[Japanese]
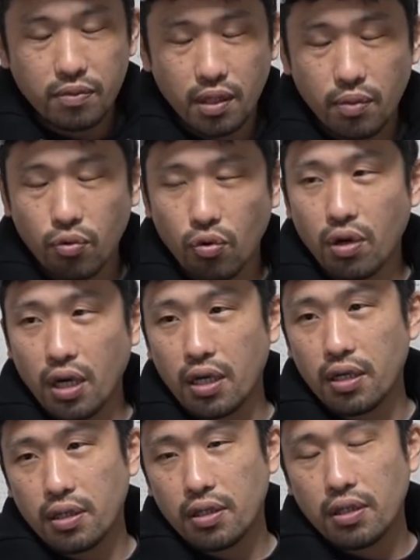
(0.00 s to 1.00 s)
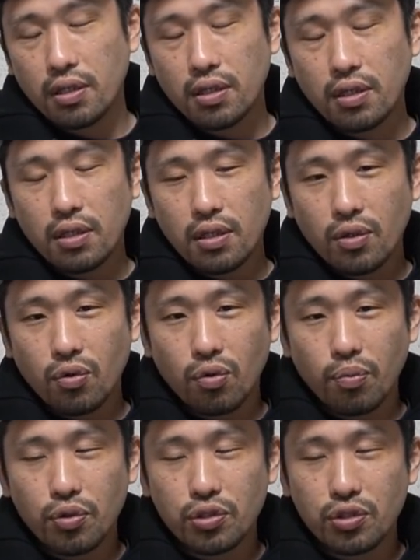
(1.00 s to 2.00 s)
うん、でも今回こ
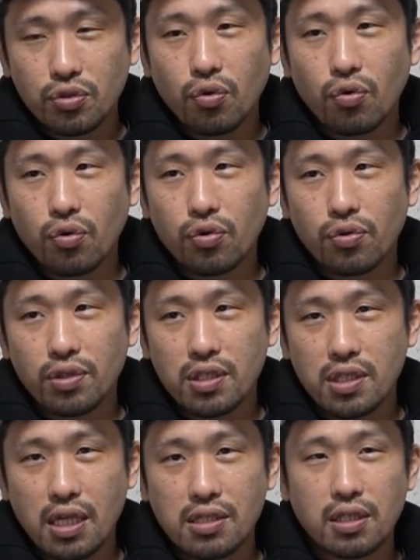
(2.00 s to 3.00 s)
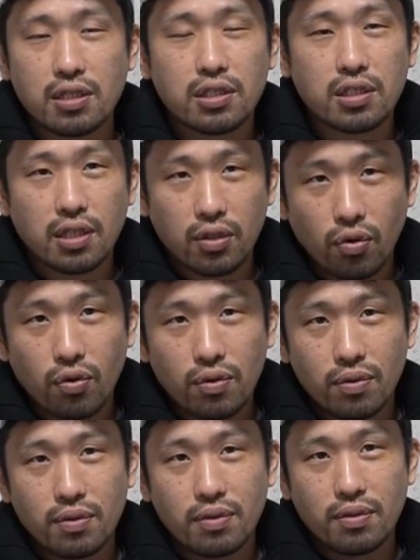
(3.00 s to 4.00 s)
のボクシングの興行に参戦してきたと
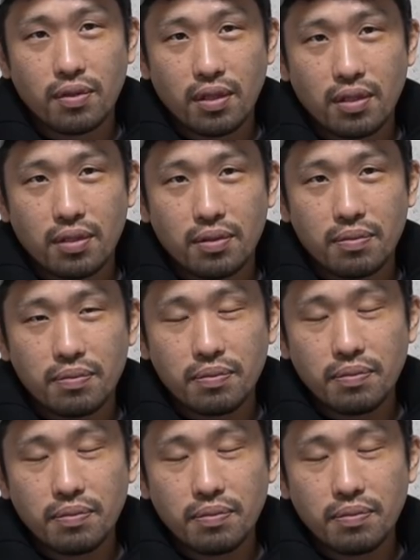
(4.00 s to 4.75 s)
だから